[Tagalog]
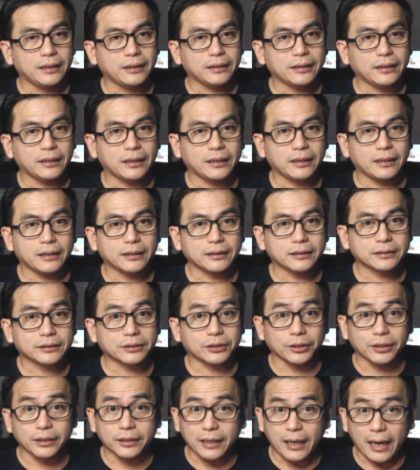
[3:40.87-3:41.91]
uh,
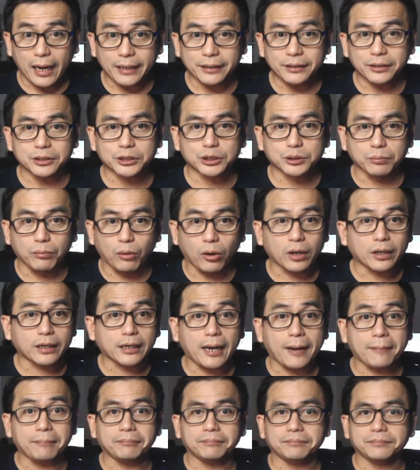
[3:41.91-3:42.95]
third liner, small
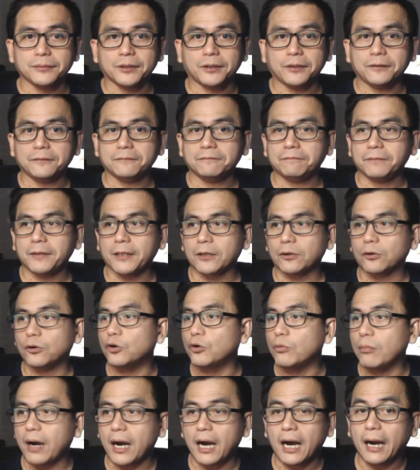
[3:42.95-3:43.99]
cap, no? Pero
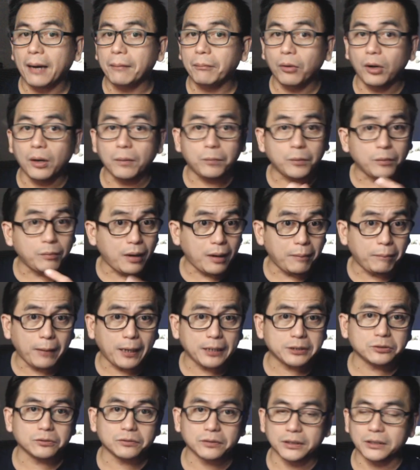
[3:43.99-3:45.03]
humahabol,
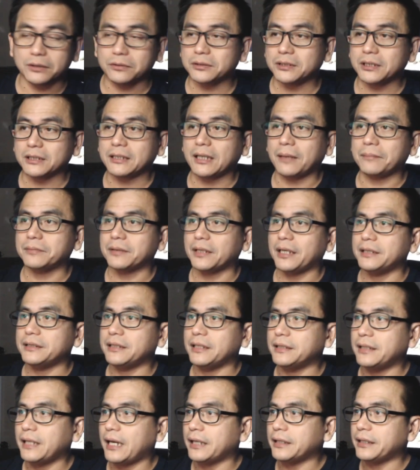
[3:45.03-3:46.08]
pumapasok dito sa top
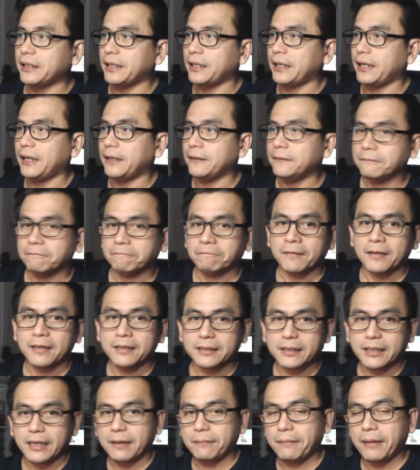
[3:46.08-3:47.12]
traded natin, ha?
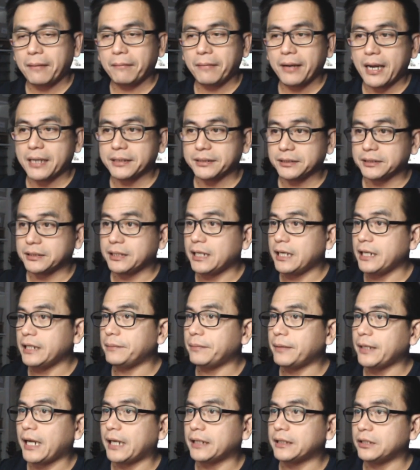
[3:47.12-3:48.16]
Kaya mamaya
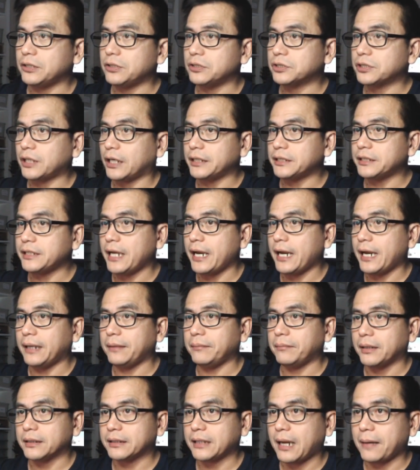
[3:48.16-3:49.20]
sisilipin natin yung chart
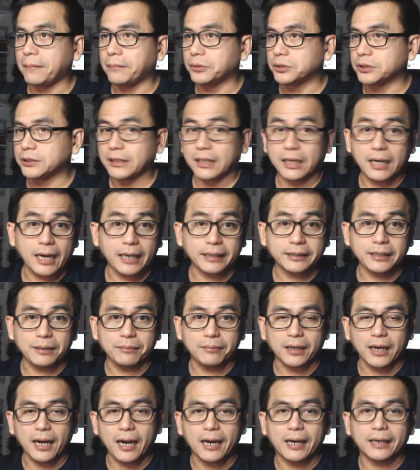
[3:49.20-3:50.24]
niyan matapos ang ating
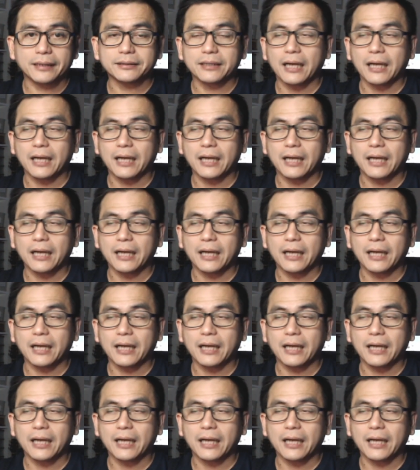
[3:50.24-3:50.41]
mga